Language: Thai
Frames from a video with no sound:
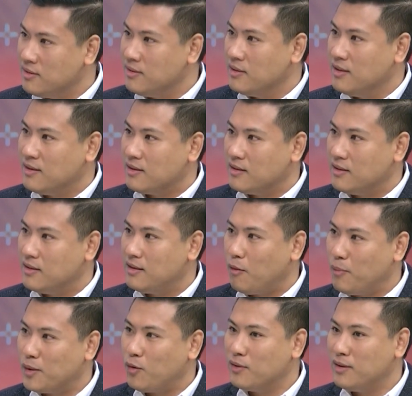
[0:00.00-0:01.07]
ครับ หรือเรา
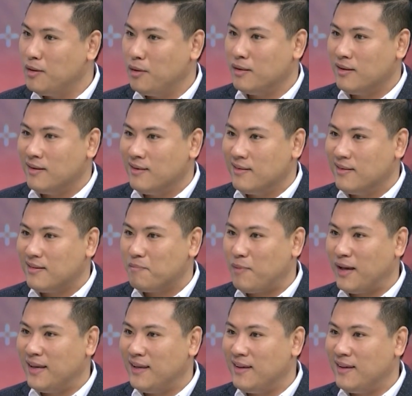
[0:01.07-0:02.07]
เป็นคนที่ไป